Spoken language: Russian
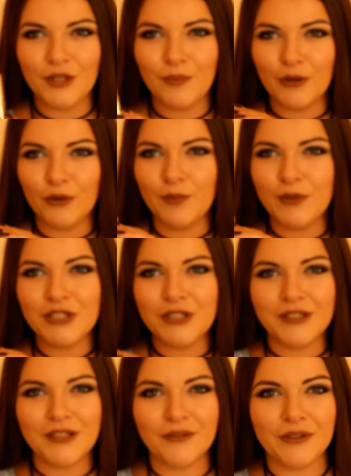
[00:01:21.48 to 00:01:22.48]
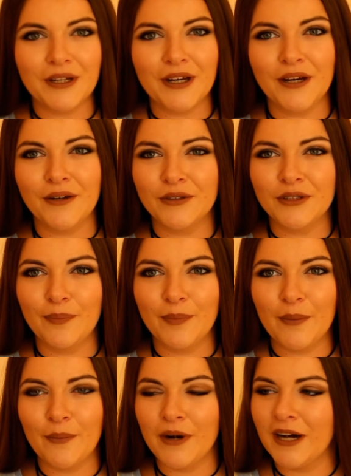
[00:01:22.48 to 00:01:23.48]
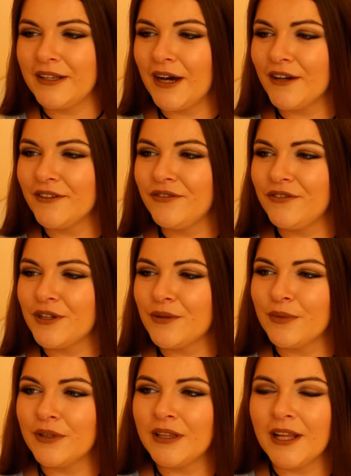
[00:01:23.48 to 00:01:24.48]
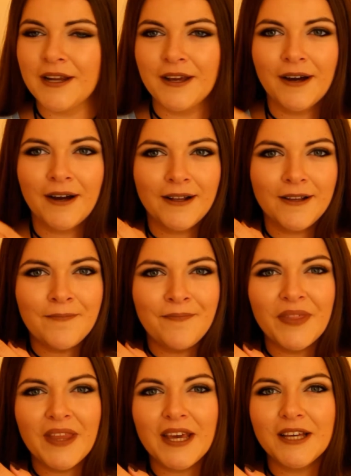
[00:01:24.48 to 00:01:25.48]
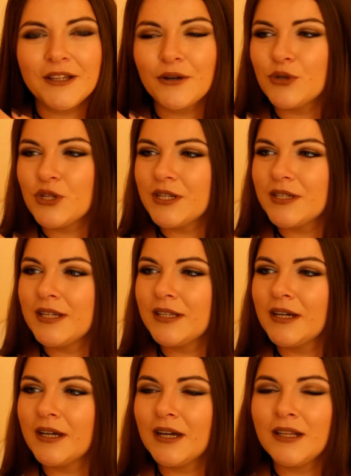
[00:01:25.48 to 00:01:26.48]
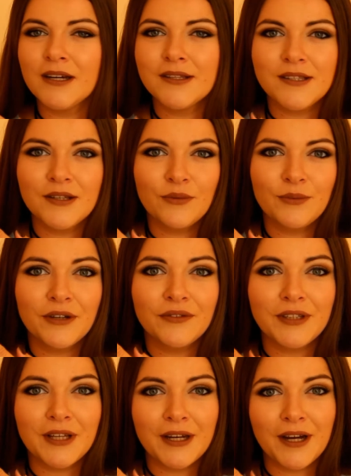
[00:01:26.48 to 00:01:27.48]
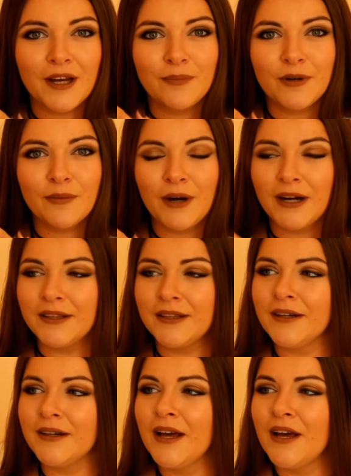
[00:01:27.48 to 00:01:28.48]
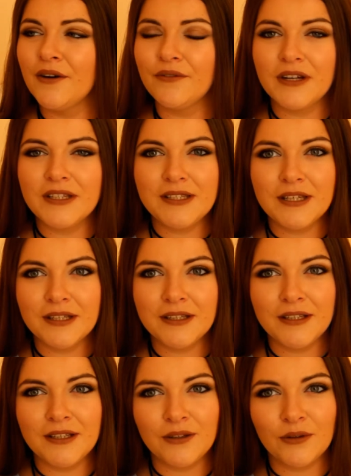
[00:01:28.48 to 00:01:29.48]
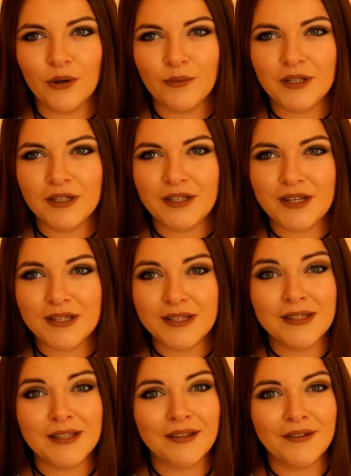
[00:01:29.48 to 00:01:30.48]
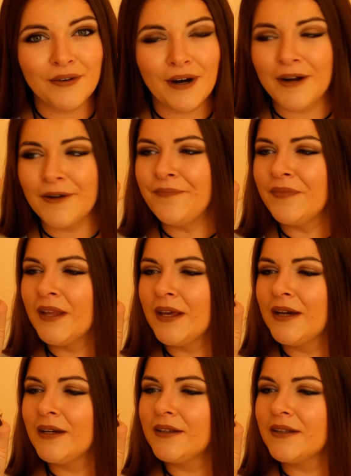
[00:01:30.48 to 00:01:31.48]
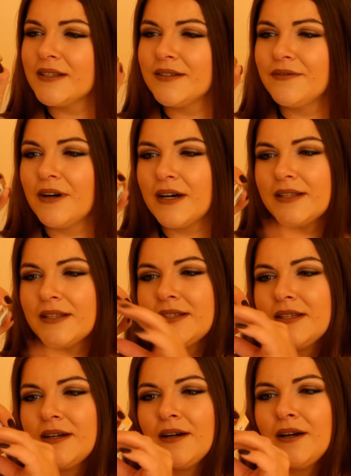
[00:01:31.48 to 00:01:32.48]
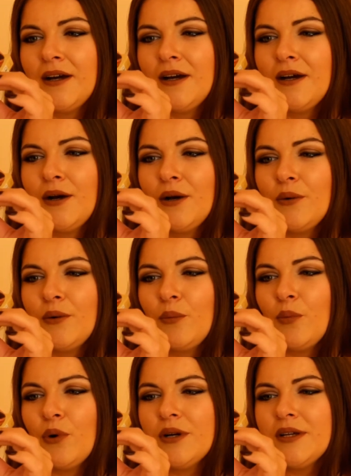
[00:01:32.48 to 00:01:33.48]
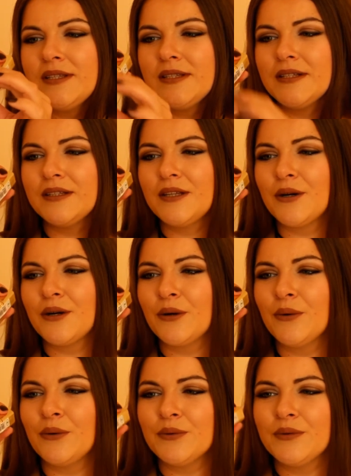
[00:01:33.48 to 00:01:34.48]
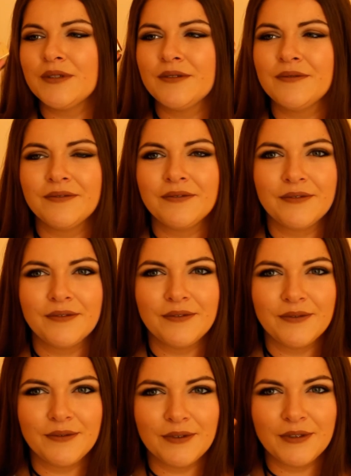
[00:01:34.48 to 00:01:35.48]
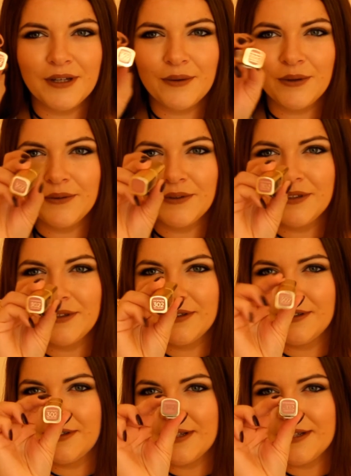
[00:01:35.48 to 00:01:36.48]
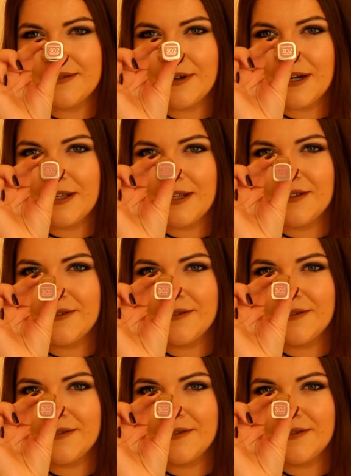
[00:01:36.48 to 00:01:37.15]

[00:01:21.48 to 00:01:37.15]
покупочка, это вот такая вот помада от фирмы L'Oreal. Это уже из этой коллекции у меня вторая помада в оттенке номер 302 называется Boys the Rose. Вот такое вот название.